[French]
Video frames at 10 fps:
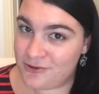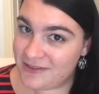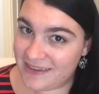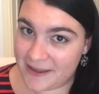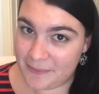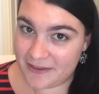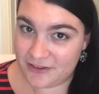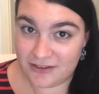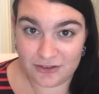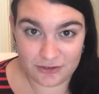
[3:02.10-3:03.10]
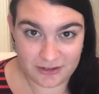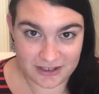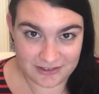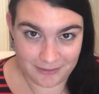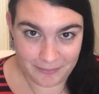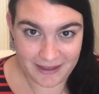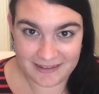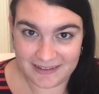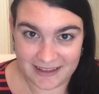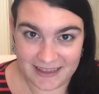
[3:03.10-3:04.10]
Je ne tag personne étant donné que je n'ai pas
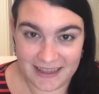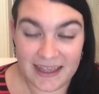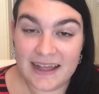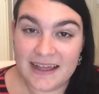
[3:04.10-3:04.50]
été taguée.